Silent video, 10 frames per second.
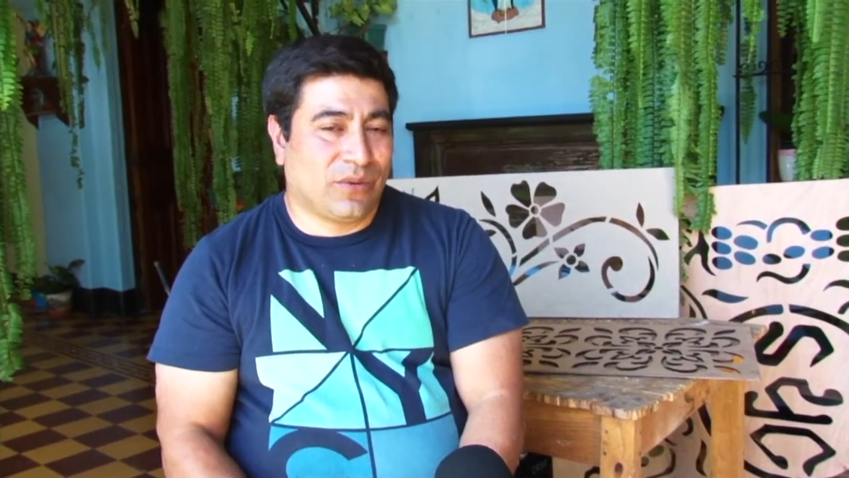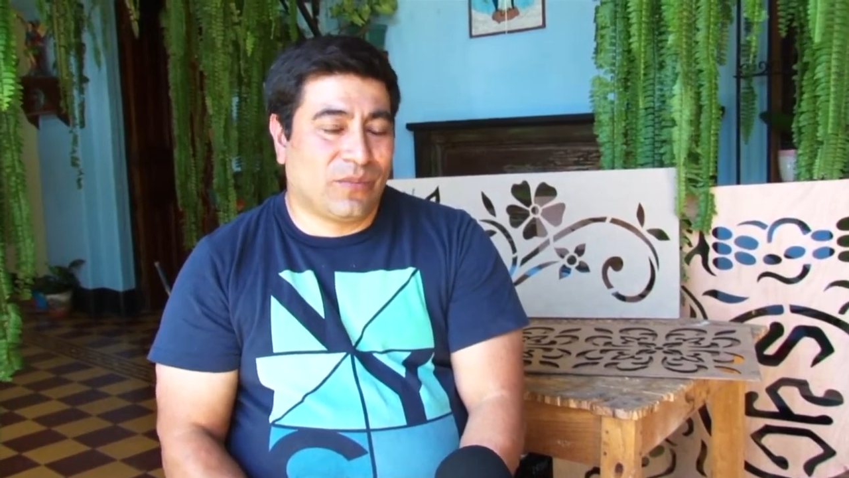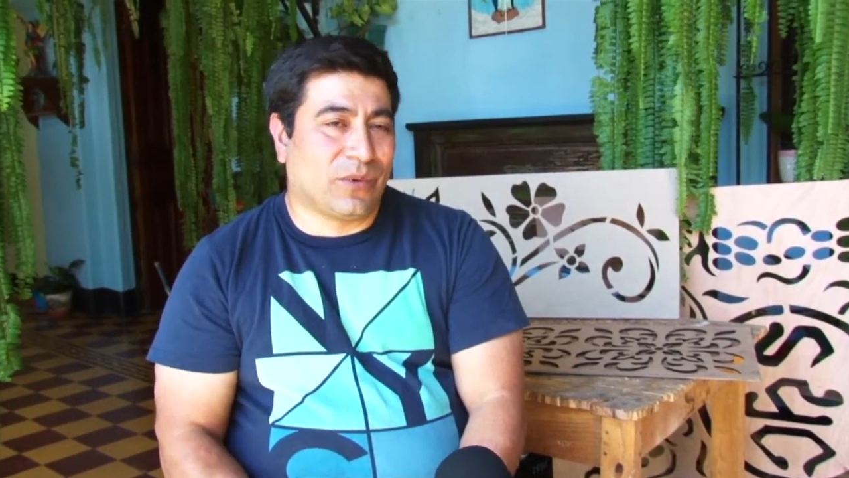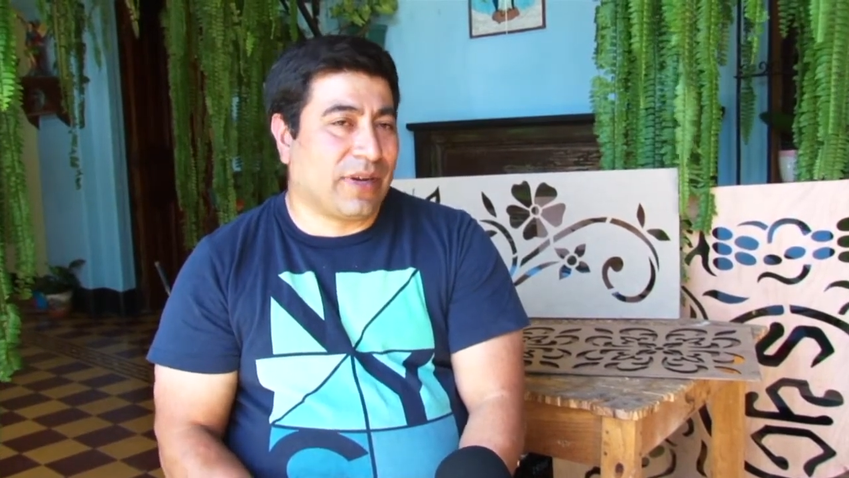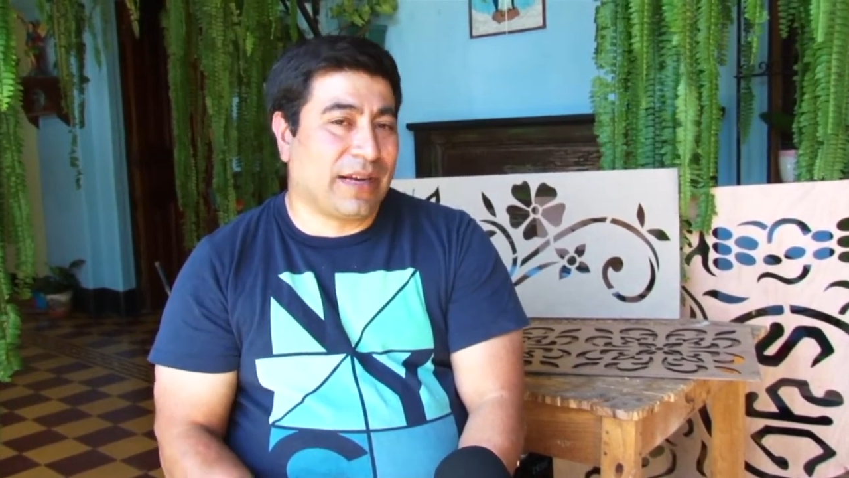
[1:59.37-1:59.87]

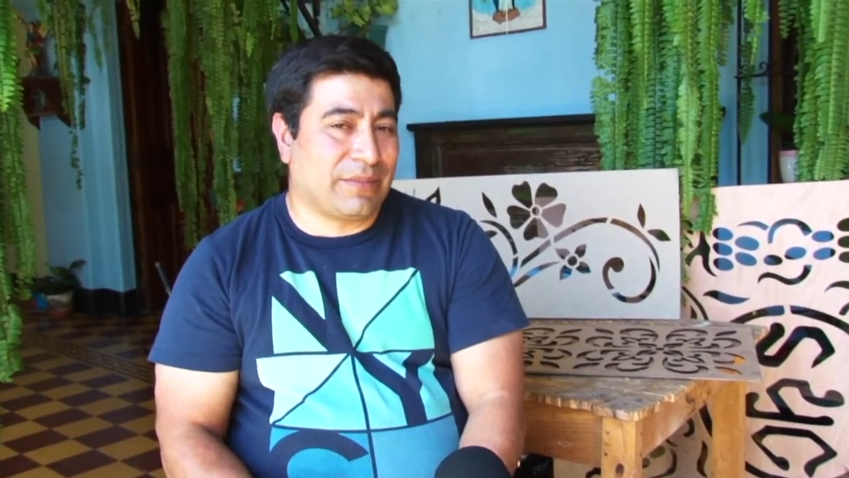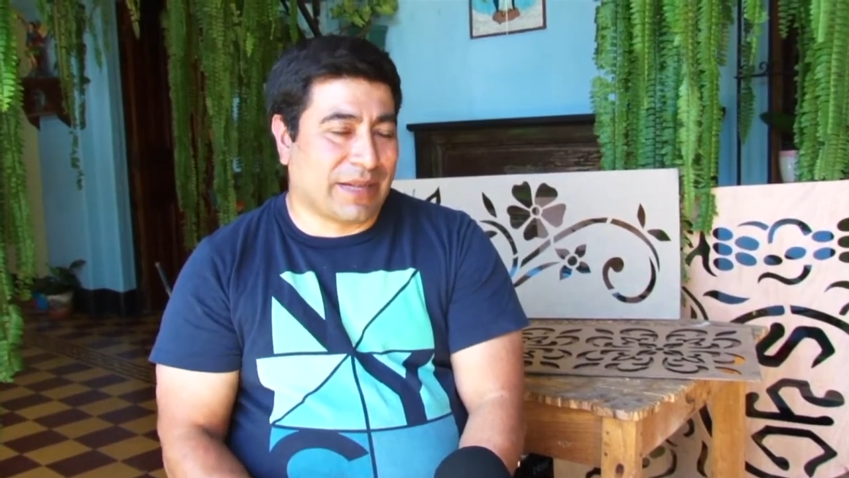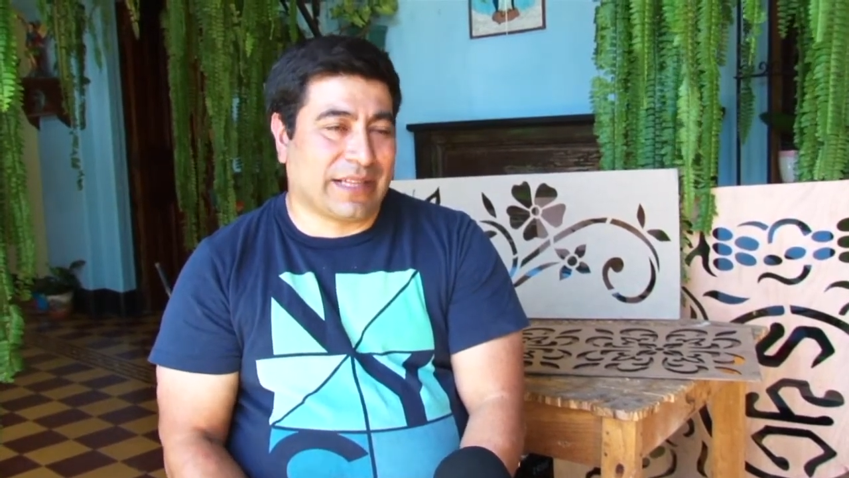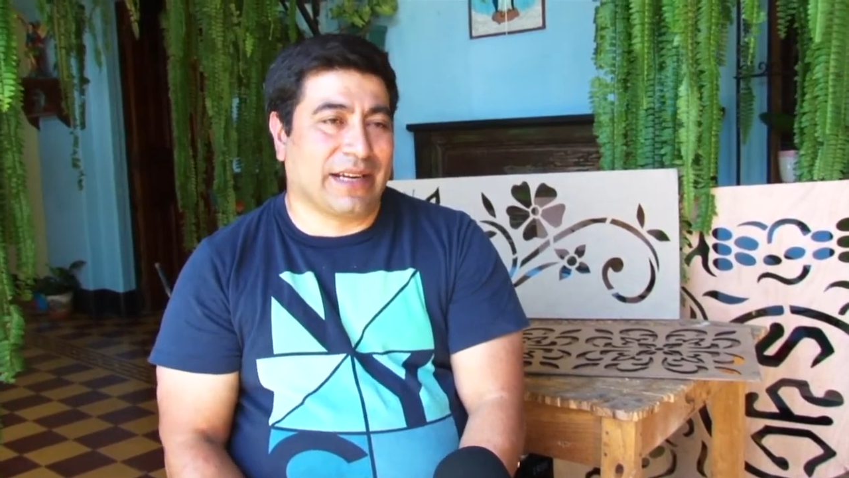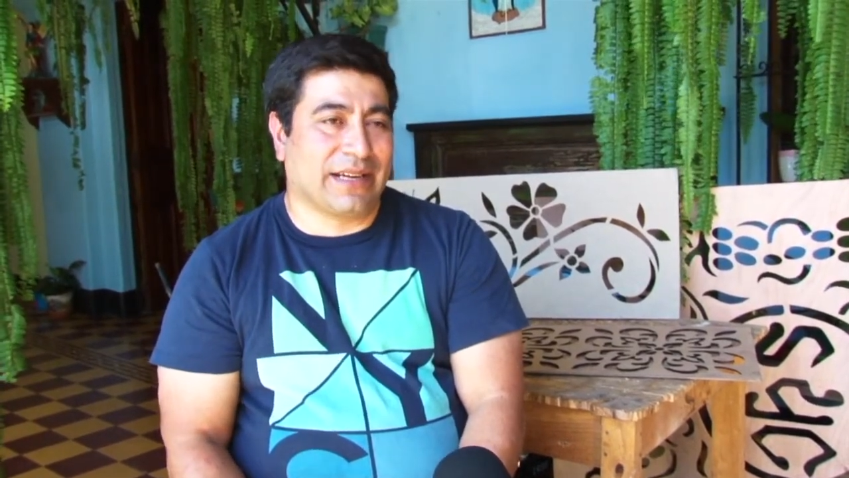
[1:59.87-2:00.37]
como en el
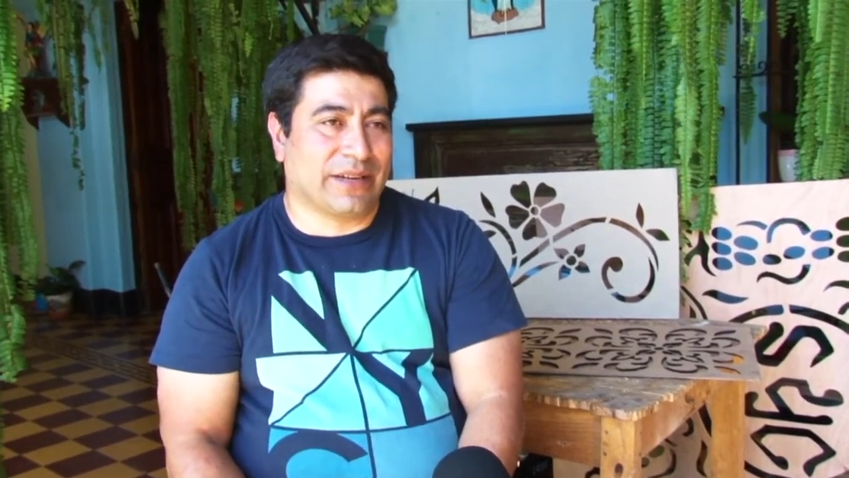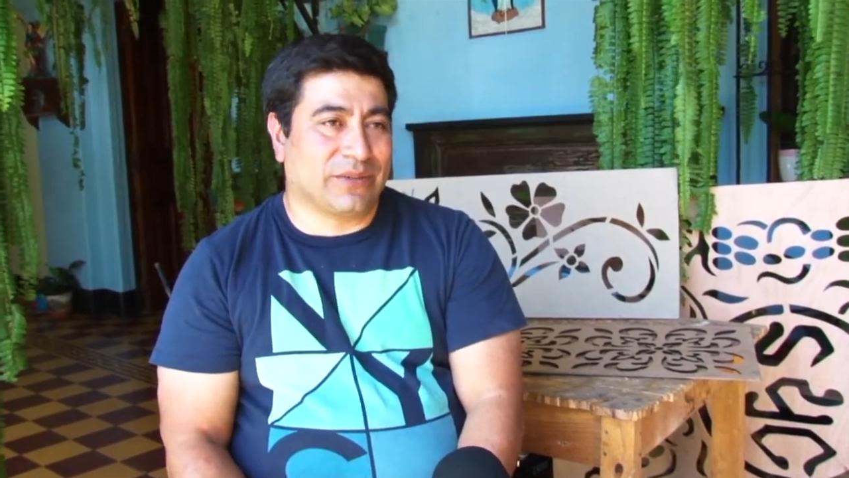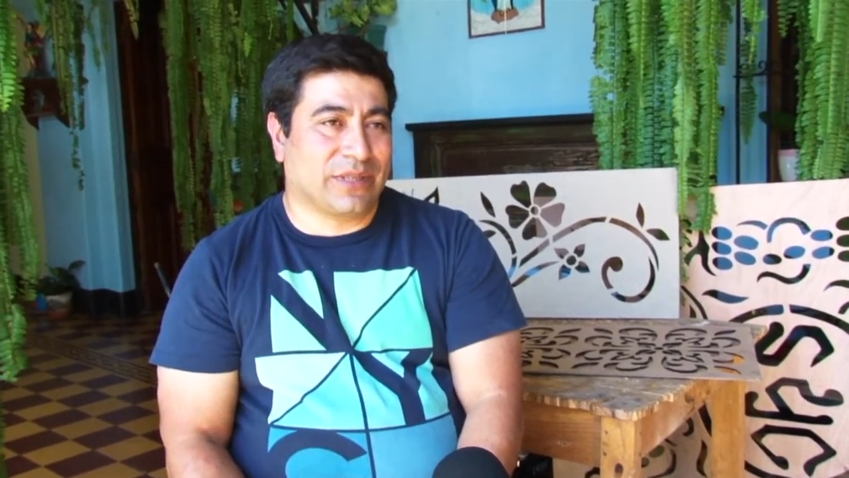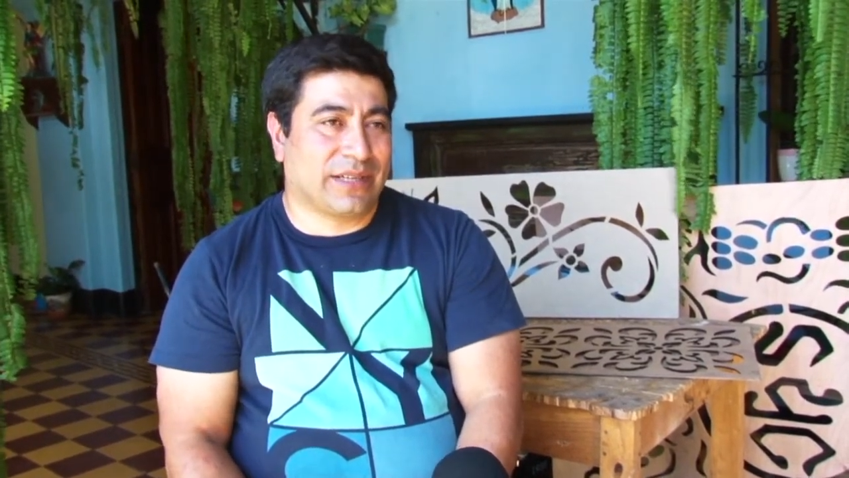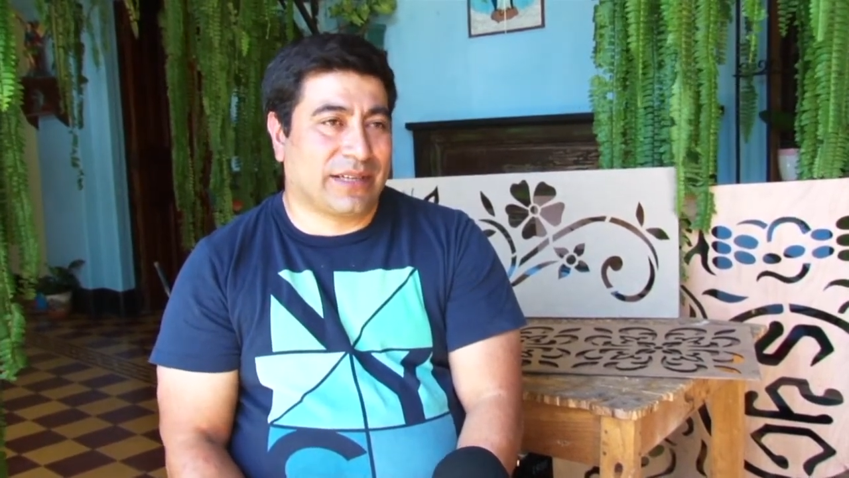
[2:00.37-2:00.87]
material que
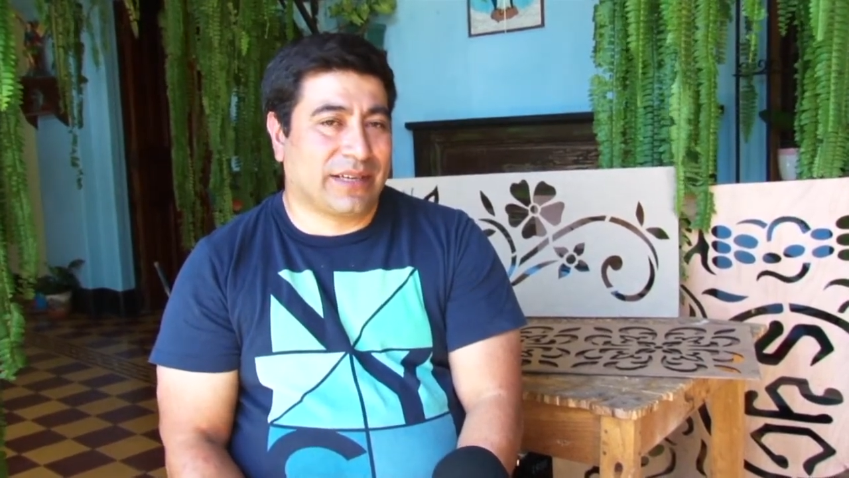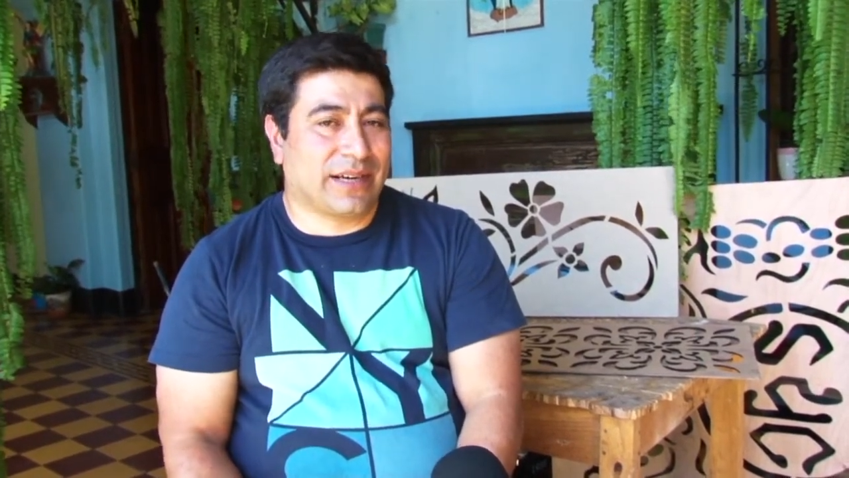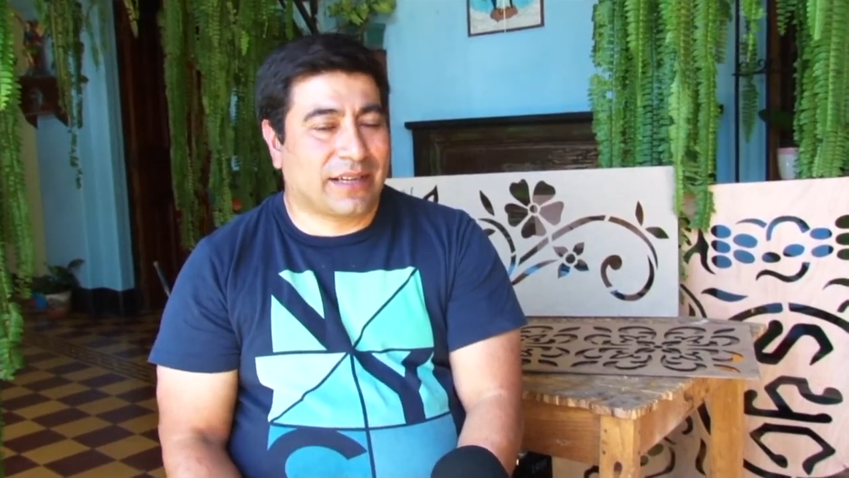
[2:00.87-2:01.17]
ellos quieren,